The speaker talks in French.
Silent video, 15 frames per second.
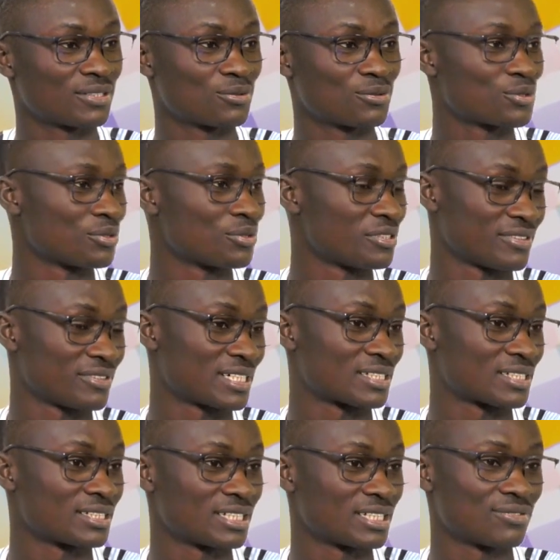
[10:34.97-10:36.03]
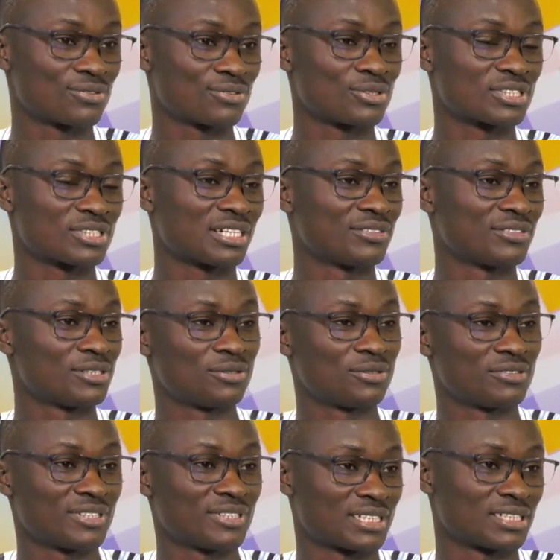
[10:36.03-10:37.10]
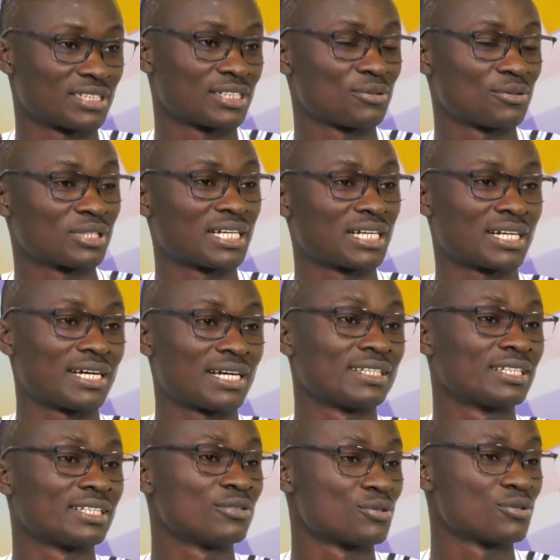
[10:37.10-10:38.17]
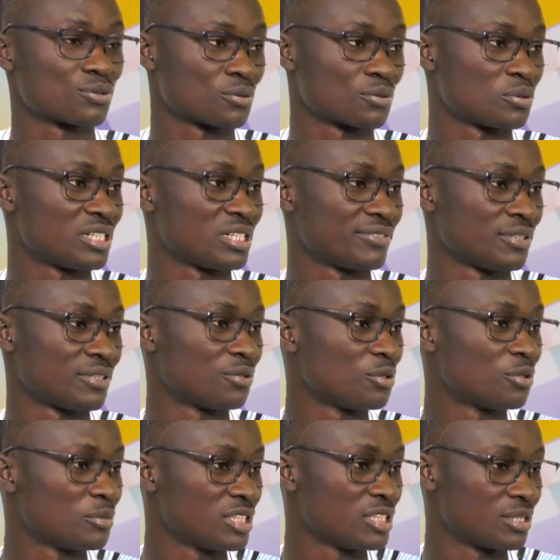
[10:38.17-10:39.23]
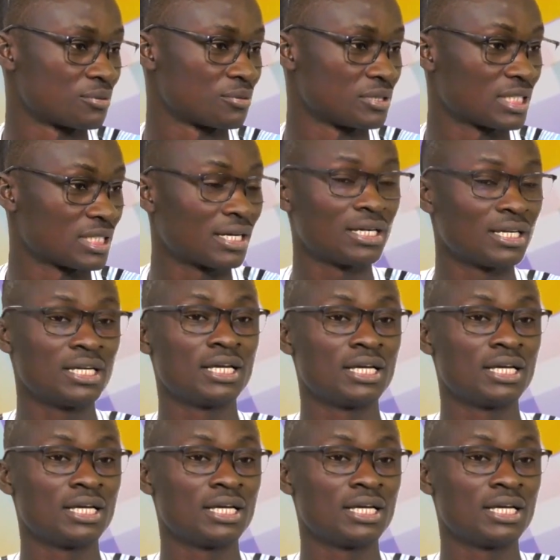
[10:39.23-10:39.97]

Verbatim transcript: dans nos universités, vous le savez, l'université de Cara atteint aujourd'hui les 22 000 étudiants.